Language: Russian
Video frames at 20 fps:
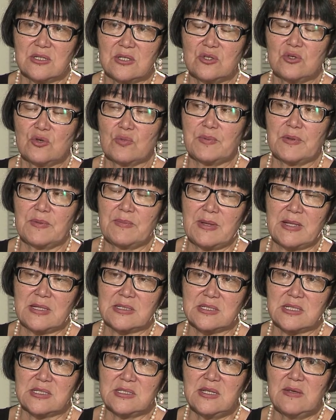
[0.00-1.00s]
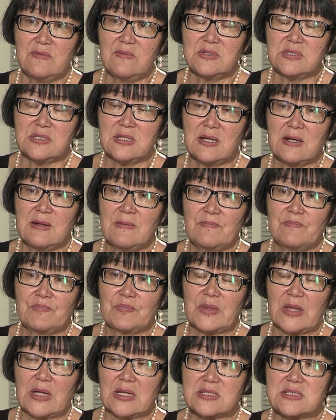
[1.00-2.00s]
ее племянницы девять,
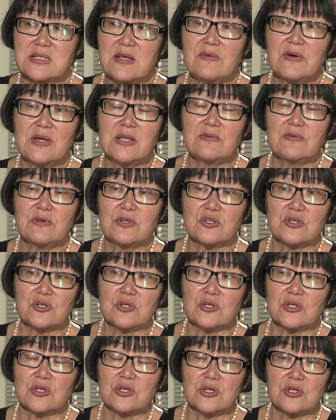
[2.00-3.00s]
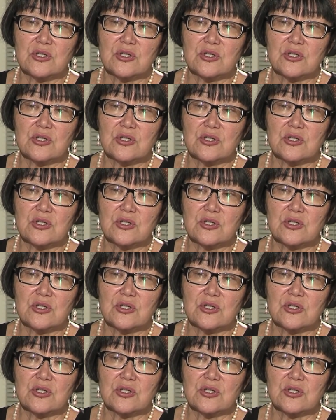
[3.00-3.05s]
разговаривали